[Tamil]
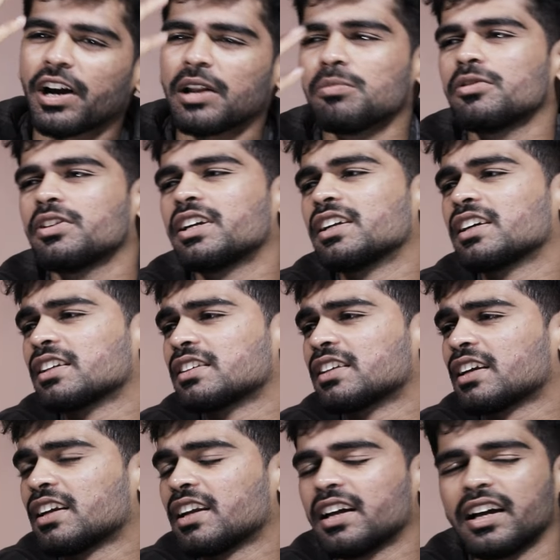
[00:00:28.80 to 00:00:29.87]
படமும் எடுக்க
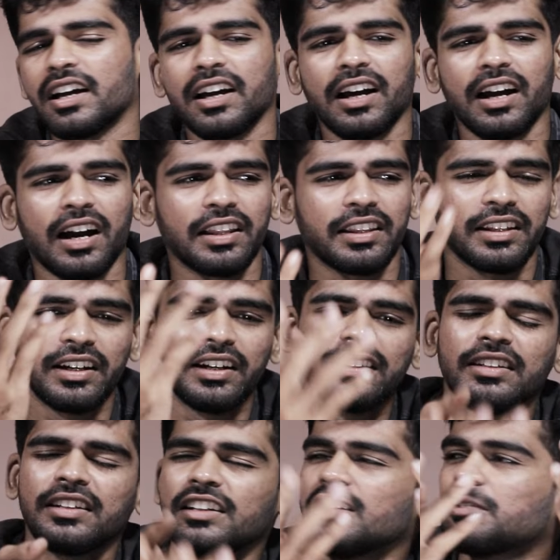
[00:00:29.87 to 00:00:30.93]
தெரில அதை
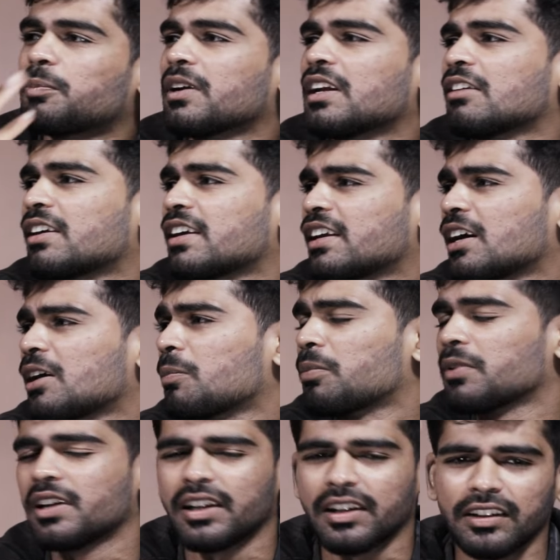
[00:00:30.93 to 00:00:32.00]
எடுத்து ரிலீஸ் பண்ண வேண்டாம்
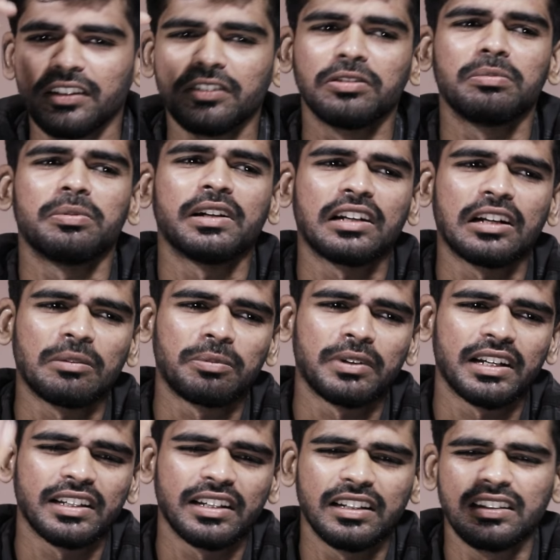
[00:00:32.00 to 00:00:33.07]
அப்படின்னா ரிலீஸும்
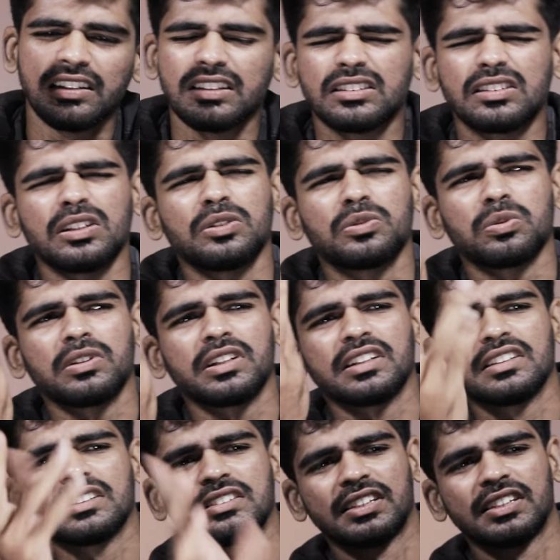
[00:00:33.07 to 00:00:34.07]
பண்ணுறாப்புல என்னத்த சொல்கிறது